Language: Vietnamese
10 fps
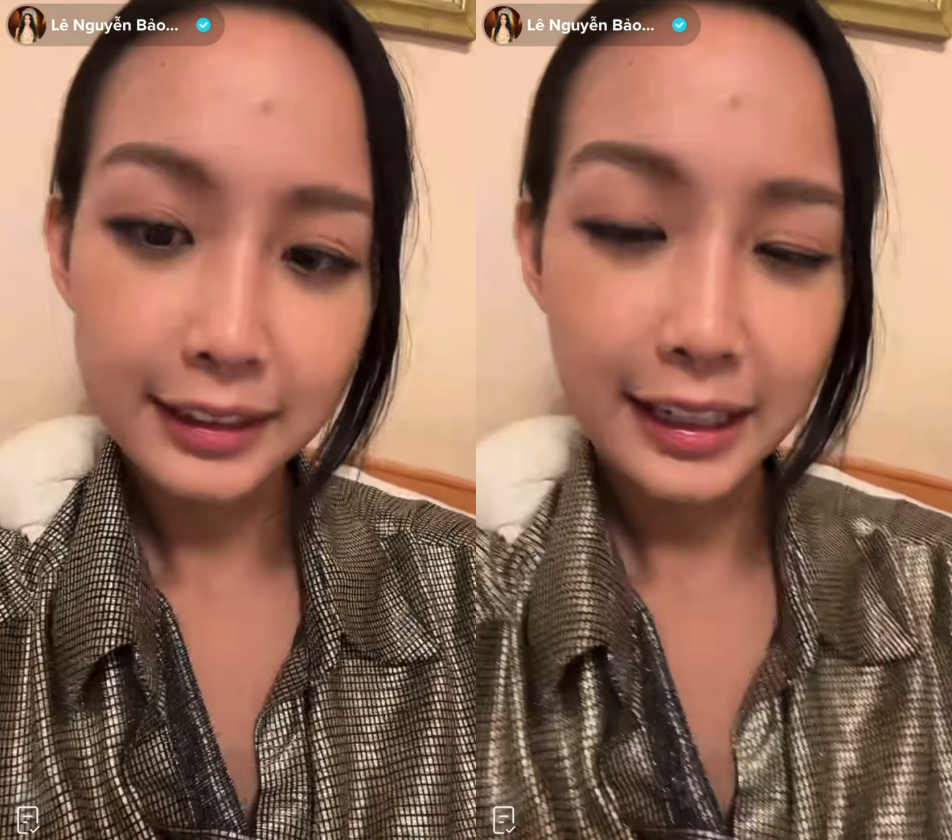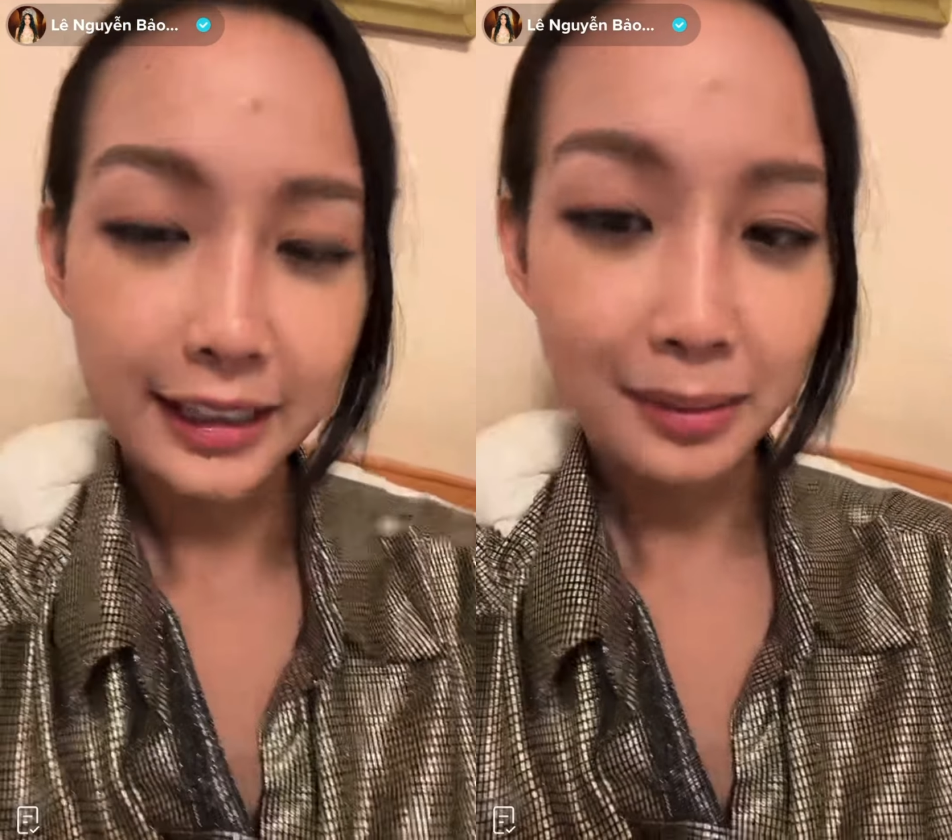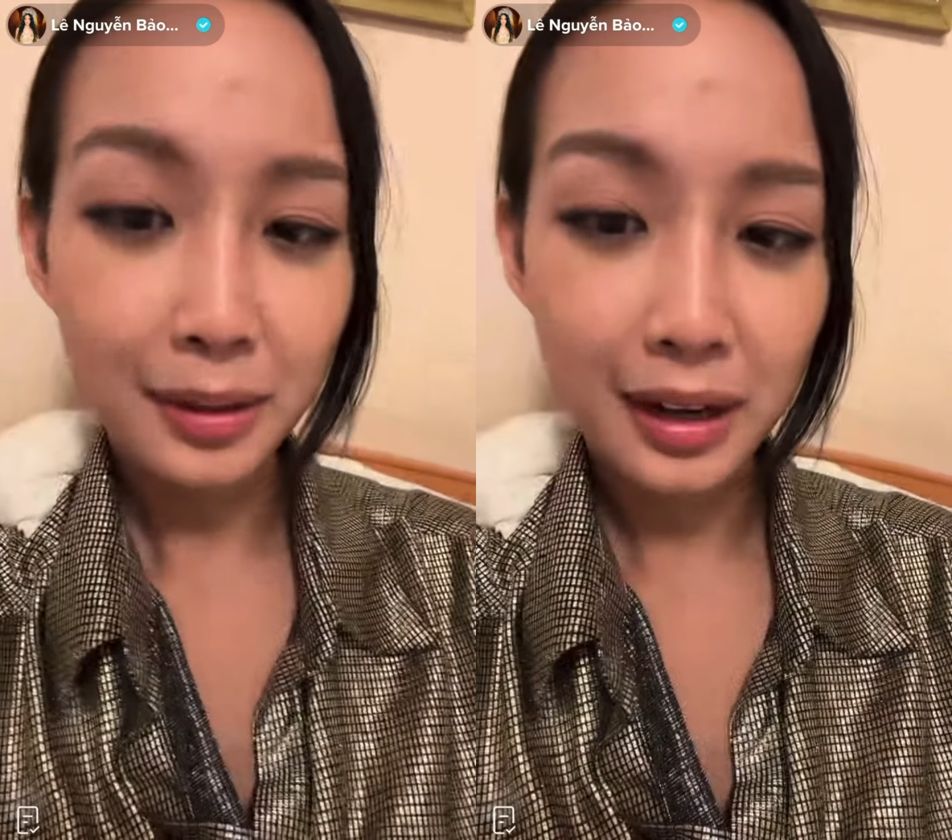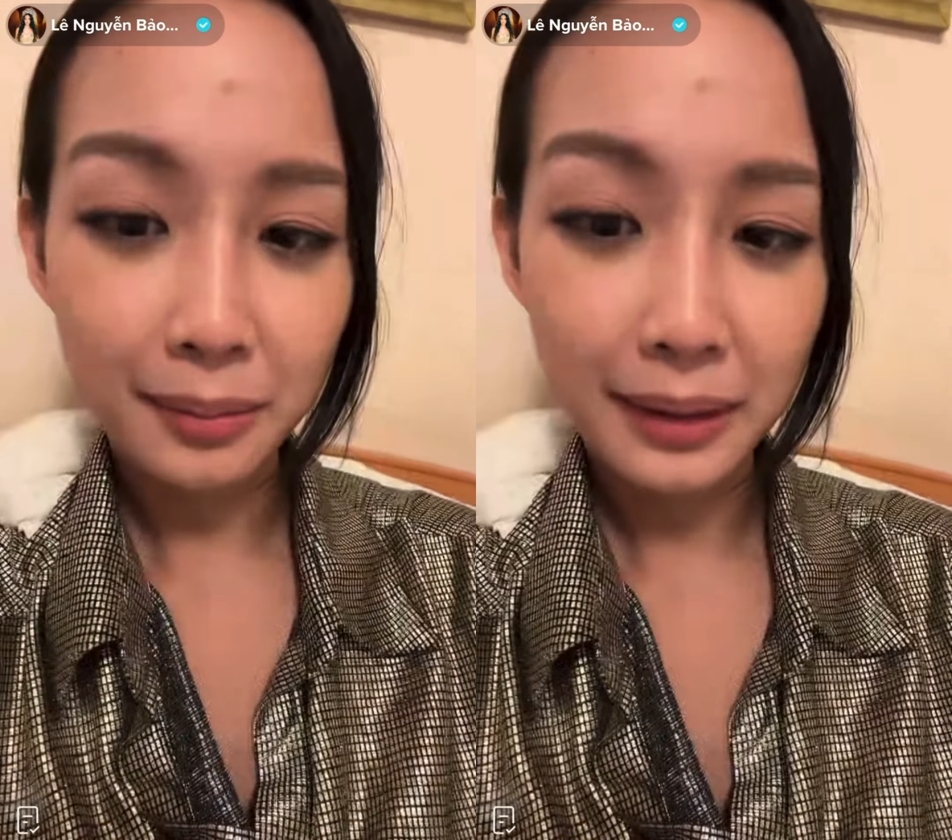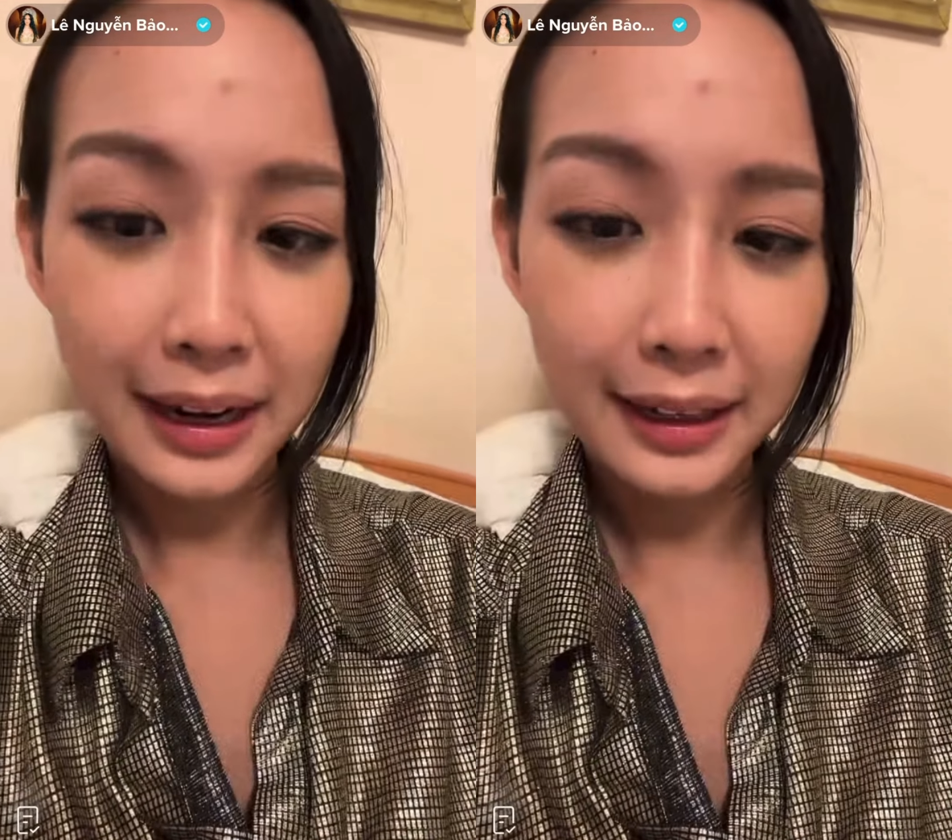đây để bọn
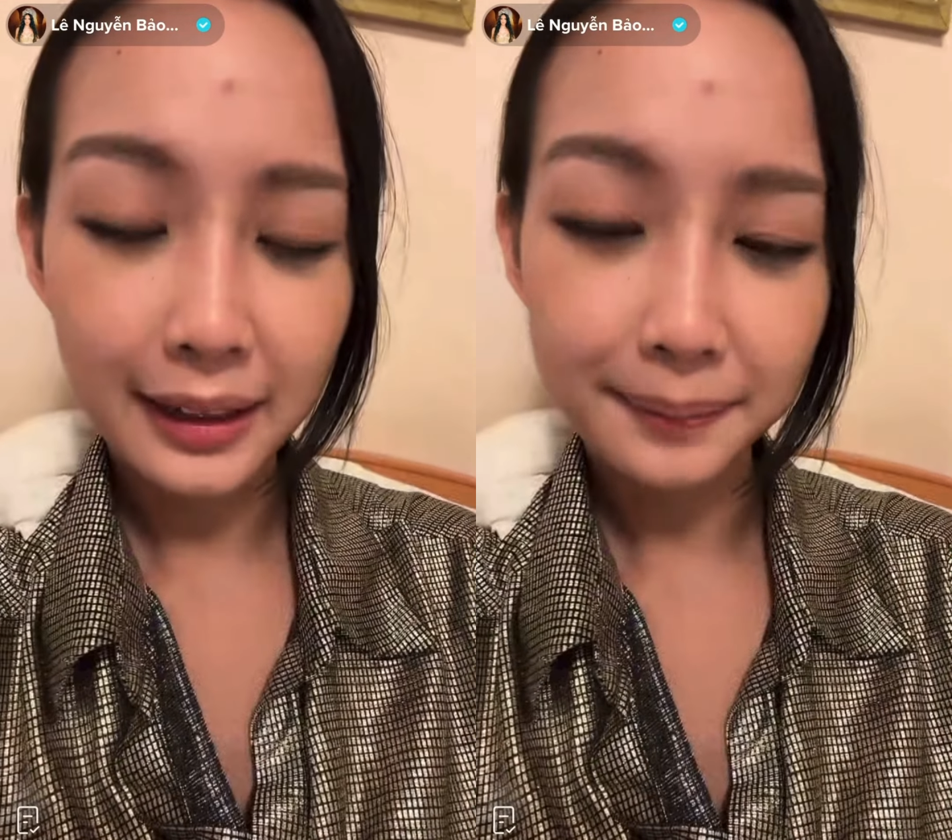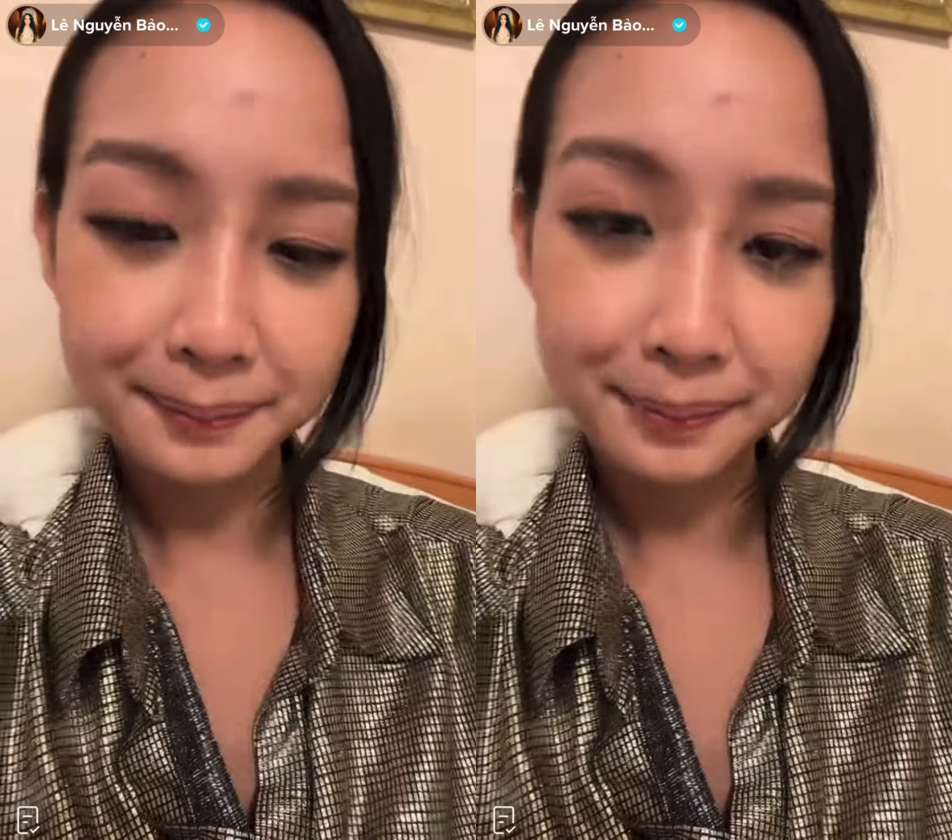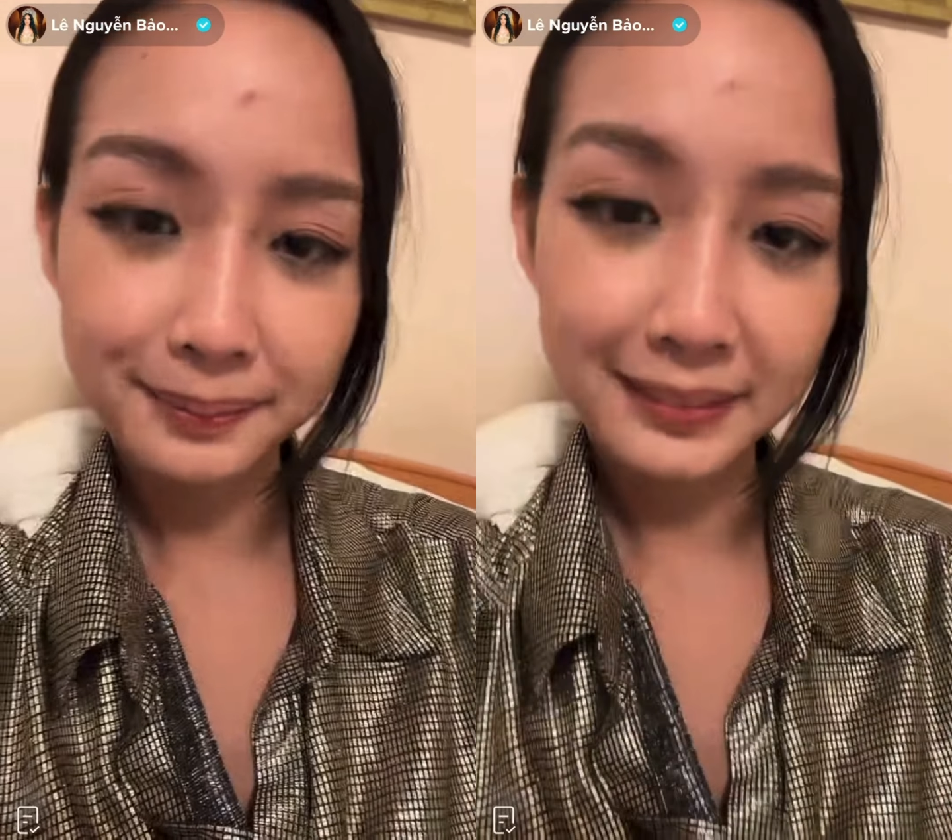học đang um,